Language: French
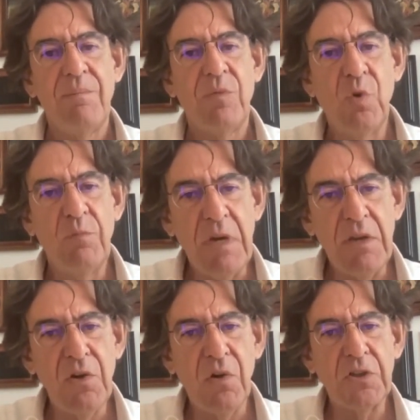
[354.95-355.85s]
nos
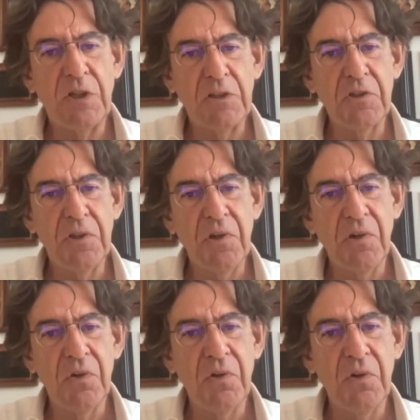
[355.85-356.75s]
meilleurs
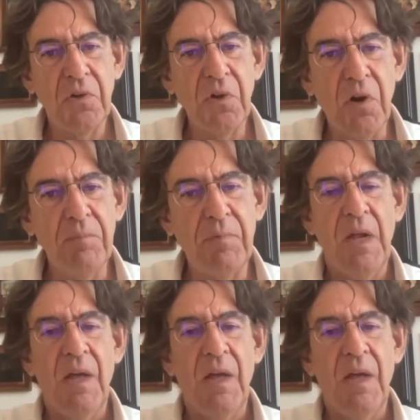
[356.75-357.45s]
chercheurs euh, en Europe